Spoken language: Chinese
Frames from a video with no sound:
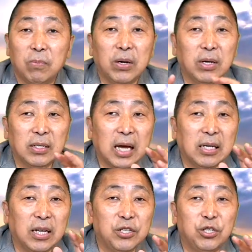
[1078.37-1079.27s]
本人
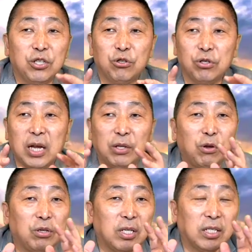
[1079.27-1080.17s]
在年轻的时代，
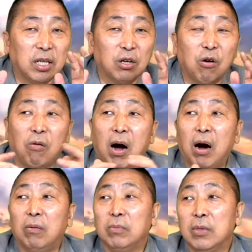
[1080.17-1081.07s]
对于这些的口
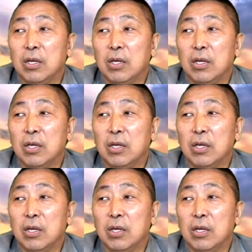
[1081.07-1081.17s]
号，